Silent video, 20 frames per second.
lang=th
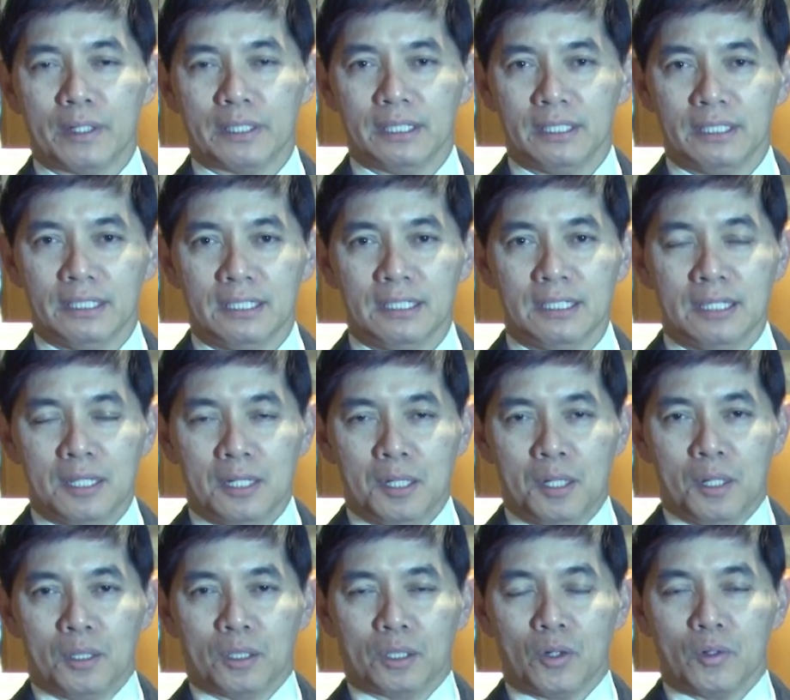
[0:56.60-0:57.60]
วันนี้
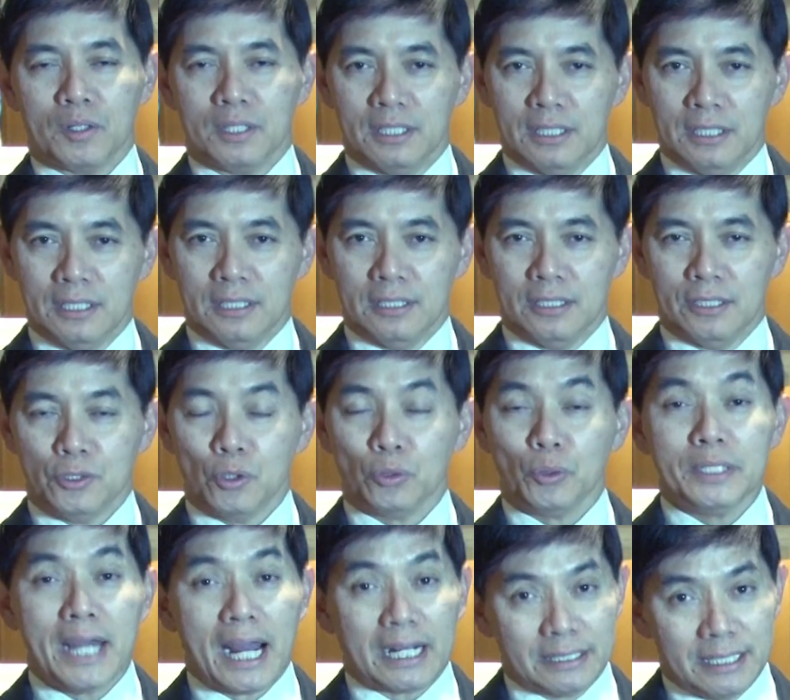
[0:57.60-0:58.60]
ก็คือ ยก
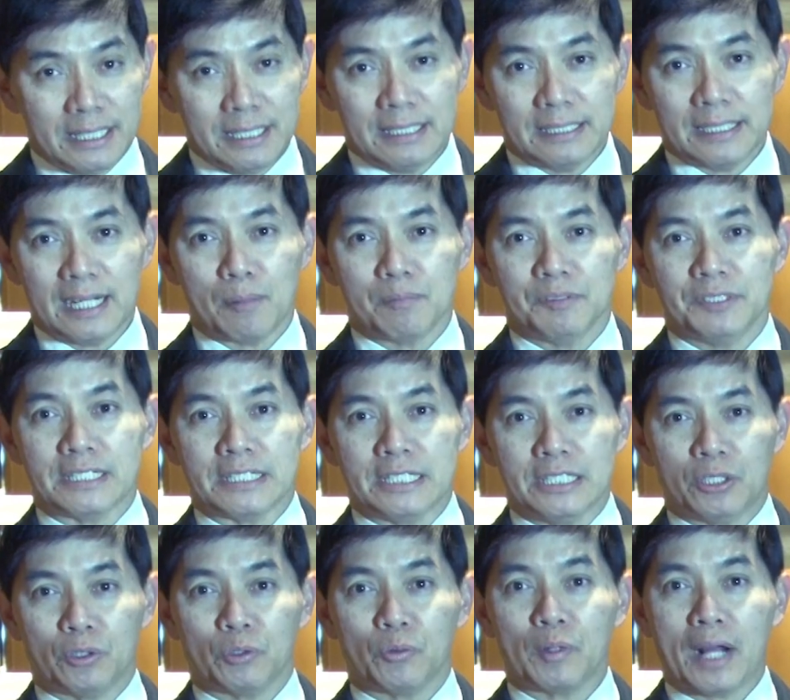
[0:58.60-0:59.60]
ตัวอย่างเช่นนะครับสิ่ง
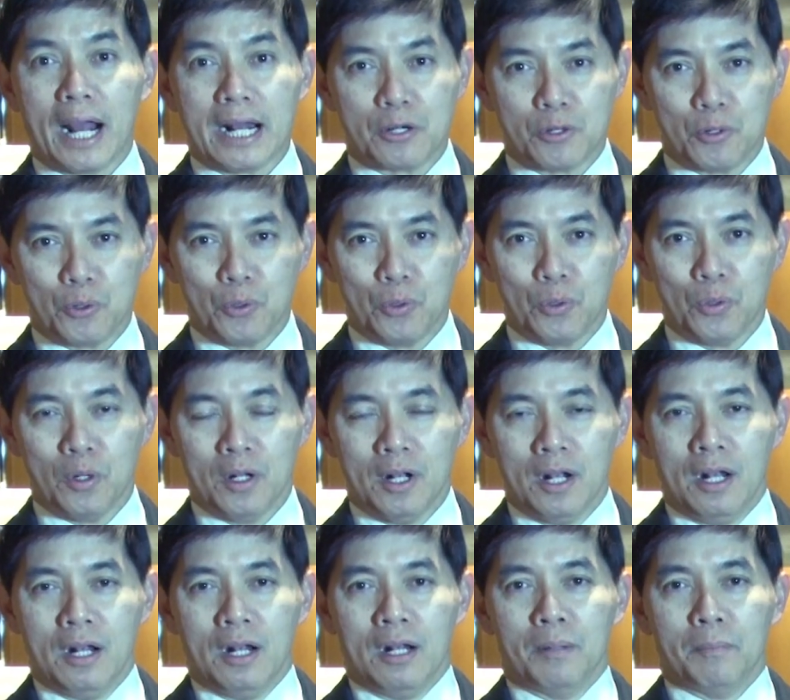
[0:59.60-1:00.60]
ที่เขาต้องการรู้
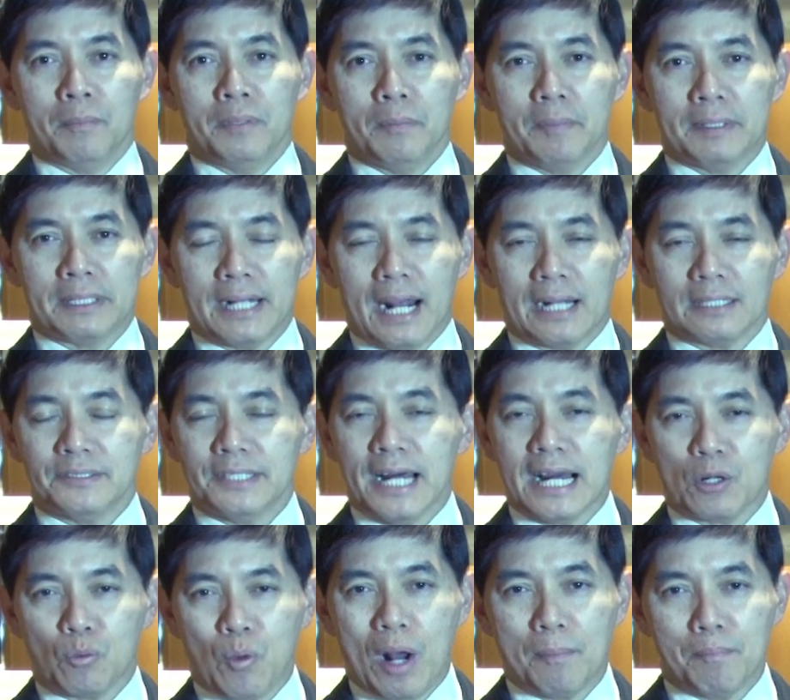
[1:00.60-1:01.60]
เพื่อเป็นการสร้า
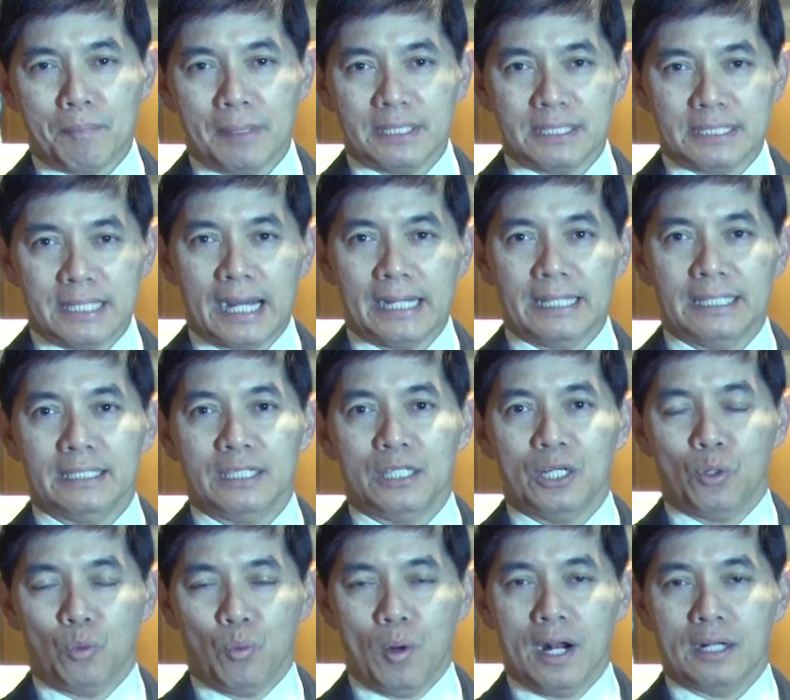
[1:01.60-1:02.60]
งความมั่นใจ
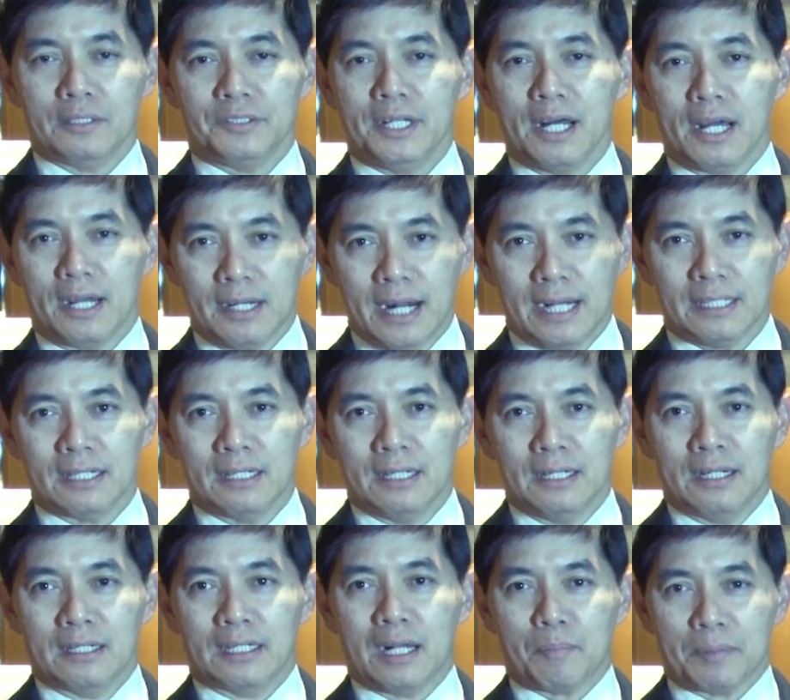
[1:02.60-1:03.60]
ว่าสหรัฐ
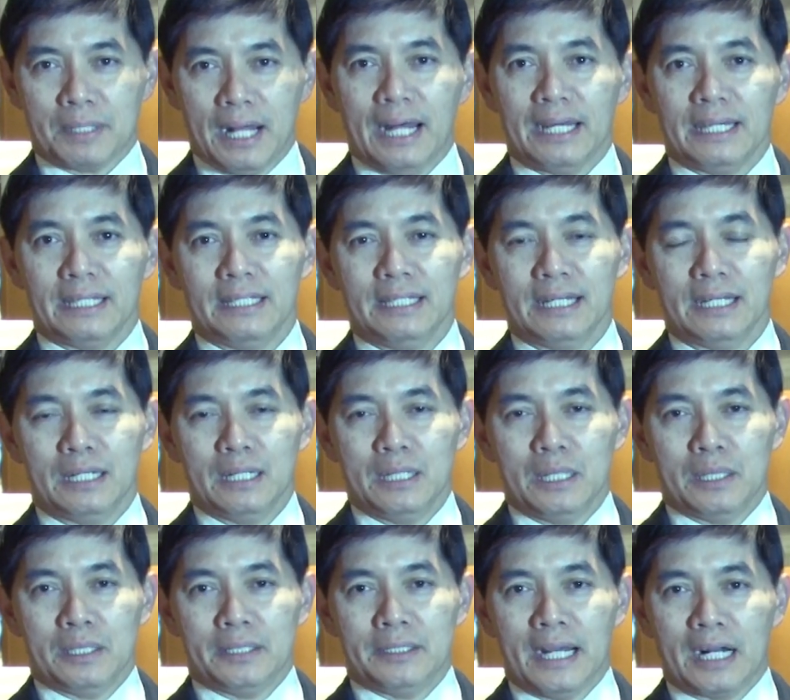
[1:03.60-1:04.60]
กับไทยเนี่ย
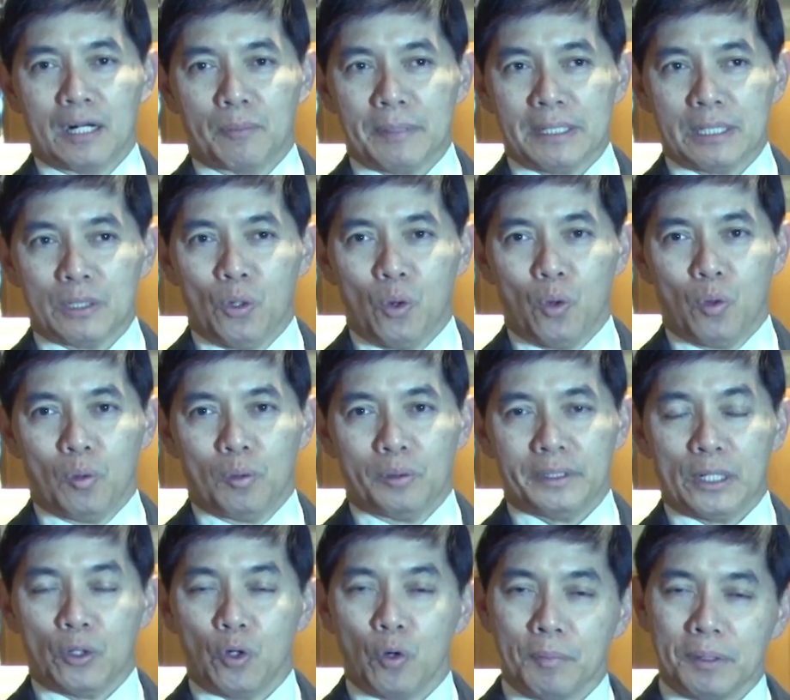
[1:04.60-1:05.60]
ยังเป็นคง
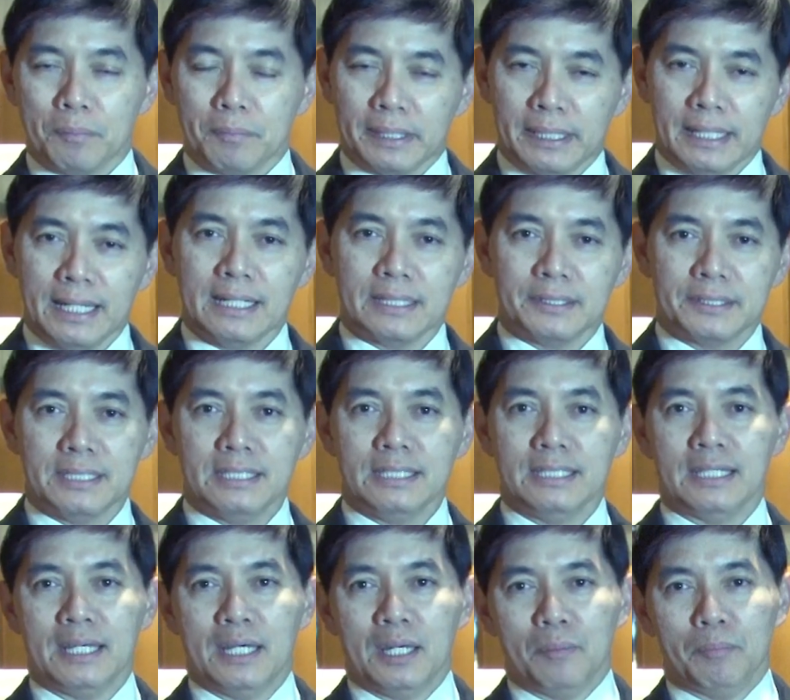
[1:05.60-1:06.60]
ยังคงเป็นประเทศที่
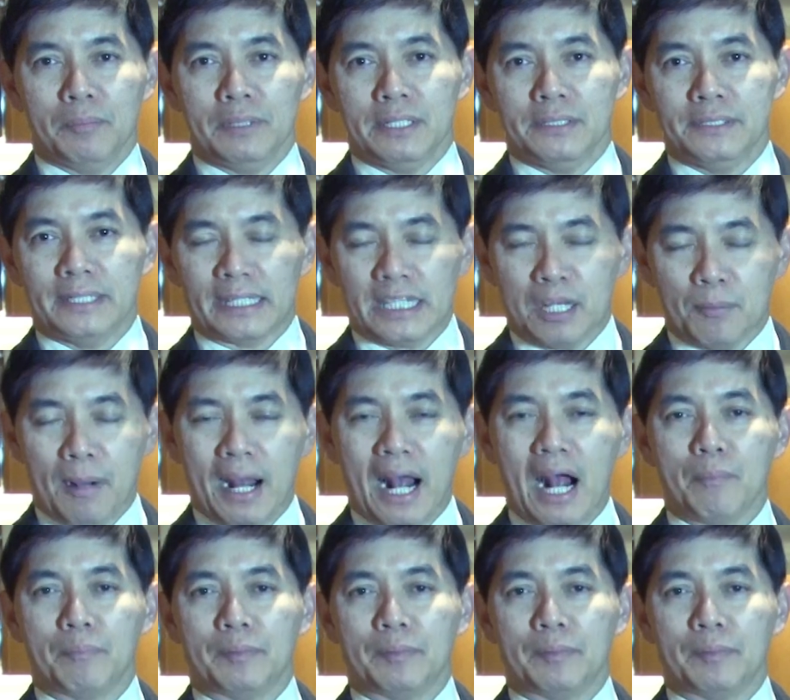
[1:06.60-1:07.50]
มีศักยภาพ